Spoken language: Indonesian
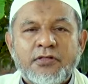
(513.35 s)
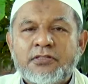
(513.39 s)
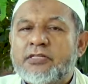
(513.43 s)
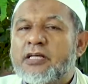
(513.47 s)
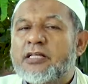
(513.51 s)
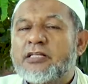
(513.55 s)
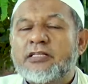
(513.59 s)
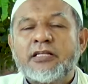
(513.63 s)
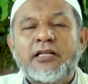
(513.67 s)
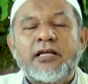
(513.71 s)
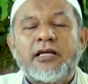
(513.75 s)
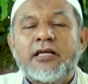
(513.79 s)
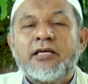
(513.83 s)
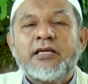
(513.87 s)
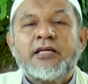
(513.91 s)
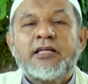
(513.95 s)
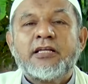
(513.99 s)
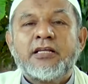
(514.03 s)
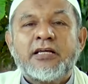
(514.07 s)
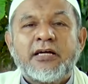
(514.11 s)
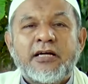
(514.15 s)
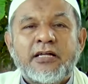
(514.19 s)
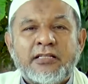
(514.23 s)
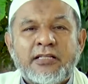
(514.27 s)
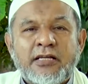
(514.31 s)
saya tidak ingin
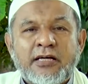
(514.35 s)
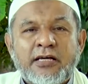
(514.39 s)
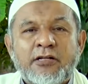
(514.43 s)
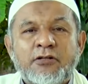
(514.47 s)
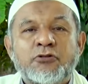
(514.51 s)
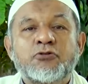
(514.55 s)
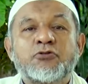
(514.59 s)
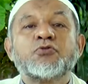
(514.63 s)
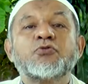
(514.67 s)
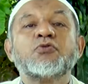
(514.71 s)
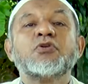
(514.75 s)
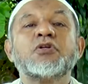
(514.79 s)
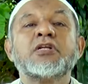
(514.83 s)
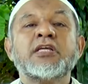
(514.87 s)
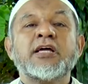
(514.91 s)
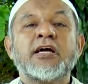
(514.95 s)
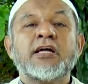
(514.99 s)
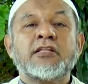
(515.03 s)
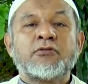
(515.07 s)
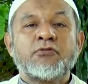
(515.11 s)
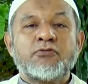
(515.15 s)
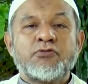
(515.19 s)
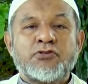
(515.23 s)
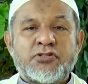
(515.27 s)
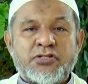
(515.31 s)
dikatakan sunni
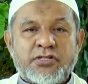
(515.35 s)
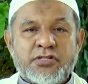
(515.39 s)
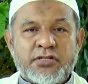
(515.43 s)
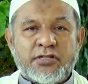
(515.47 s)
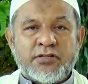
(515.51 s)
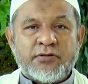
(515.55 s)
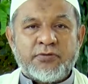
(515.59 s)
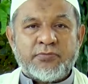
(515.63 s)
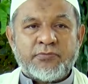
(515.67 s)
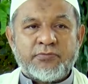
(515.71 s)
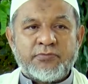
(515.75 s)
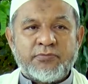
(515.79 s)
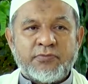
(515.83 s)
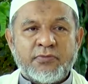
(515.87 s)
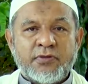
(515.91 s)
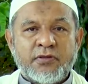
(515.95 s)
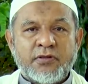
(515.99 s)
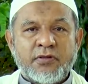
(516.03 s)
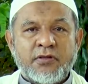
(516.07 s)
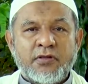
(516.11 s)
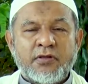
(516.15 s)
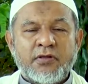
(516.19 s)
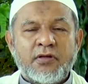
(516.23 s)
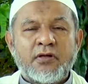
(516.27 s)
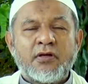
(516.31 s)
atau syi'i.
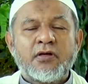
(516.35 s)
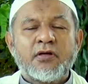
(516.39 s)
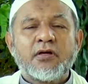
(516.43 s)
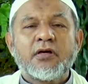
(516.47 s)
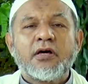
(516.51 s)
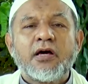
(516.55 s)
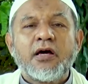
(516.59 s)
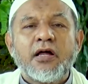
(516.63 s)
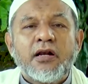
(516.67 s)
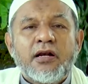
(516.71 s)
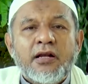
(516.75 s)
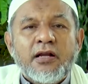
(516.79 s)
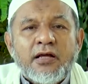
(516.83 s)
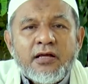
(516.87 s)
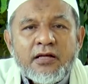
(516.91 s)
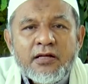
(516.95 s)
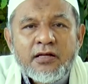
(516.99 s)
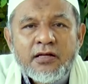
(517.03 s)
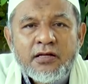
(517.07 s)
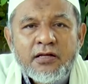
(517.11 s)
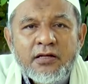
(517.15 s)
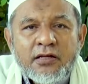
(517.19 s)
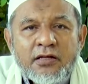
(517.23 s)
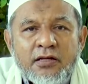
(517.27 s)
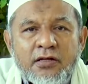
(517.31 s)
Karena
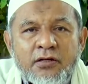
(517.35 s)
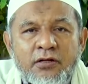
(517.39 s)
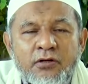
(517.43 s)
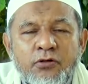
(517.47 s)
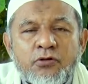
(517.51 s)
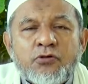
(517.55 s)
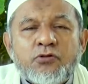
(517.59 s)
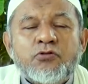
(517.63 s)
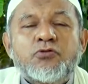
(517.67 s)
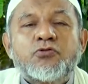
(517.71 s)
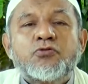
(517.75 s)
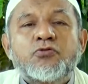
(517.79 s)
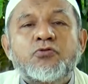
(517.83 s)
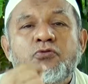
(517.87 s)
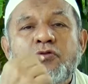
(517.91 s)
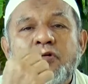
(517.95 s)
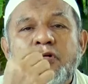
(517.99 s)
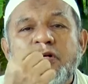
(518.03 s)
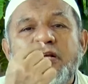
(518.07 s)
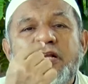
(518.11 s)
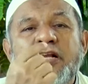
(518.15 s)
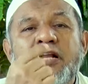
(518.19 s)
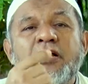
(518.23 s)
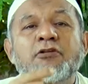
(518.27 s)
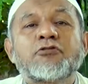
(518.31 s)

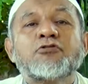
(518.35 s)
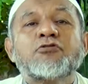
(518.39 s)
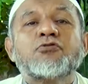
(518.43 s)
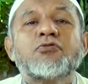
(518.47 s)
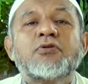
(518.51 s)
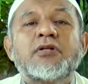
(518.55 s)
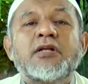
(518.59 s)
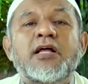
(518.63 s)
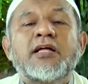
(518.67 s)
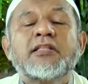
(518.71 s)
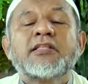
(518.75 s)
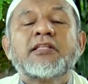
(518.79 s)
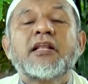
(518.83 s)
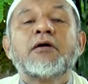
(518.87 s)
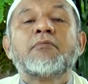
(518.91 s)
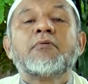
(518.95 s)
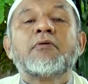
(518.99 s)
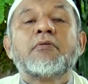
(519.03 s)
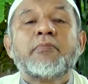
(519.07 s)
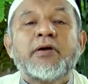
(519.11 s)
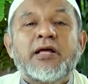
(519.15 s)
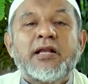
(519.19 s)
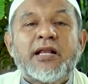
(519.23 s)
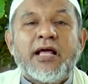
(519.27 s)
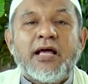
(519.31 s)
Sunni dan sunnah telah
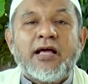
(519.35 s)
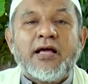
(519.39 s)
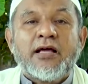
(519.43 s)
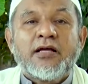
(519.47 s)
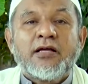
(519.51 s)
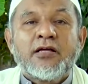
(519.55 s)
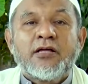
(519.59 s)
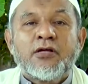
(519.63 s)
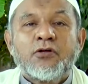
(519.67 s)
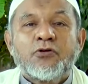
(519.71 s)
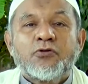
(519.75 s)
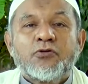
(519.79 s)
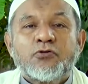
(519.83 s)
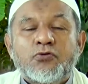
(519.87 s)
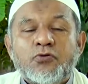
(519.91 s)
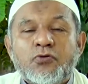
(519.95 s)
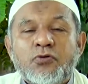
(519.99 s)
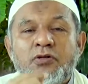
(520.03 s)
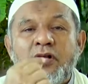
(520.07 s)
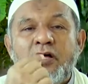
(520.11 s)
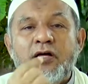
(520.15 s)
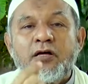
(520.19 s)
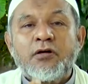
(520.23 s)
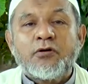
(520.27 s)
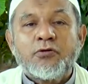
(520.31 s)
berbeda.
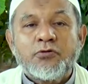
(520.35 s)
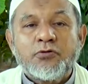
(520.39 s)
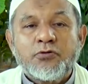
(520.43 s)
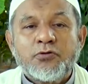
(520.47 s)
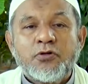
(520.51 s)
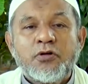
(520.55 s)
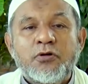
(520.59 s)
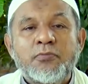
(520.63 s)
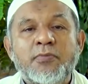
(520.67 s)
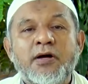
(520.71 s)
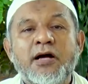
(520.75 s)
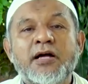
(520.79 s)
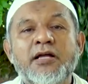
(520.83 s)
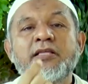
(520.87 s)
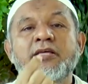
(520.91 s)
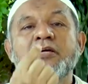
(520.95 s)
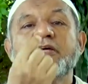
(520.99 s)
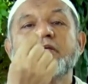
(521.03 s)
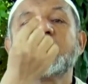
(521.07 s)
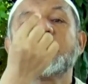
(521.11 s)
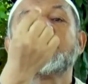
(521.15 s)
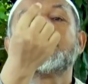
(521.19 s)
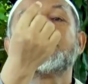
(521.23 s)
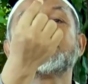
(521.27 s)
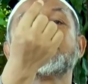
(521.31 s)
Sunnah Rasul mengajak
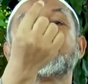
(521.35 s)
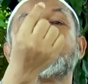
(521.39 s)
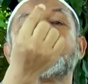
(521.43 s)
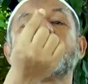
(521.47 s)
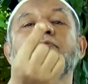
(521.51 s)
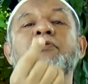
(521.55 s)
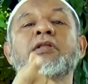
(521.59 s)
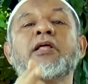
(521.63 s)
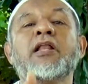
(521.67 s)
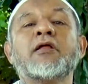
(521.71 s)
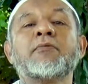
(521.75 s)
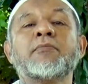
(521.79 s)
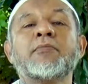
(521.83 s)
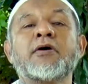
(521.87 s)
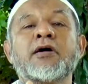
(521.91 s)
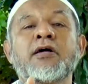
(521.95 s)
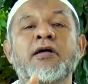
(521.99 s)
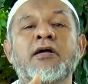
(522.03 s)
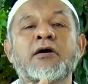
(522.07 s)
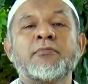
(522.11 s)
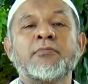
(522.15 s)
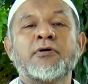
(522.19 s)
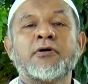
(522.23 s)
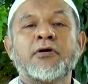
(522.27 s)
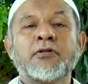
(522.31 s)
kita bersatu dalam
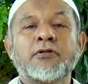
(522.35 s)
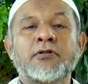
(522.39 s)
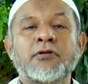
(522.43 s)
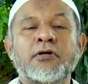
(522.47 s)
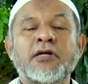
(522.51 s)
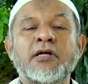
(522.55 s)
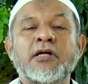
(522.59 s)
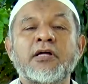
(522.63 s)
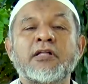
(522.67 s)
agama Allah.